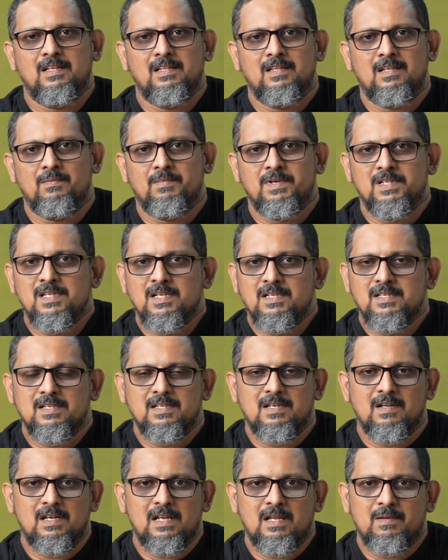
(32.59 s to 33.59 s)
இந்த
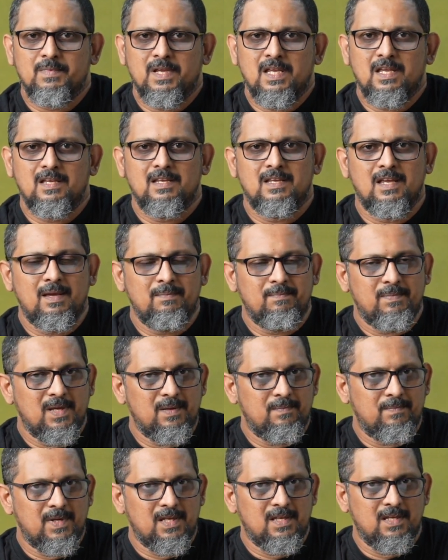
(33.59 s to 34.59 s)
மிஷின்ஸில் எல்லாமே
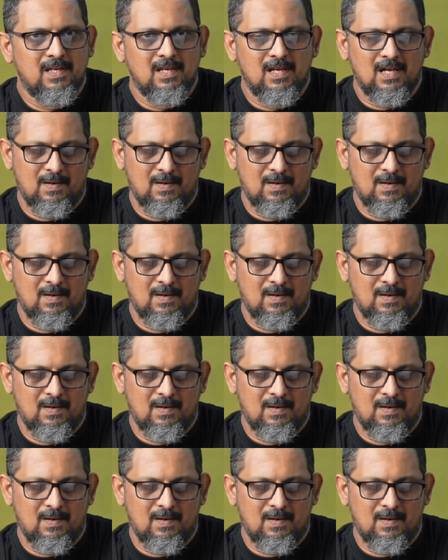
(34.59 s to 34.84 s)
ஏபிபிஇ